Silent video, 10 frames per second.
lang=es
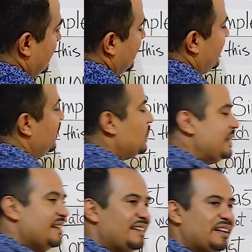Aquí no
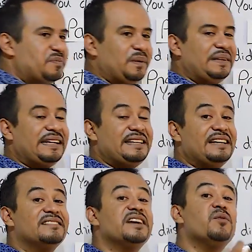vayas a responder
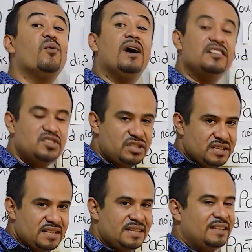yes I watched.
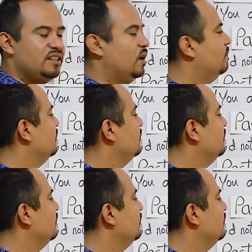No.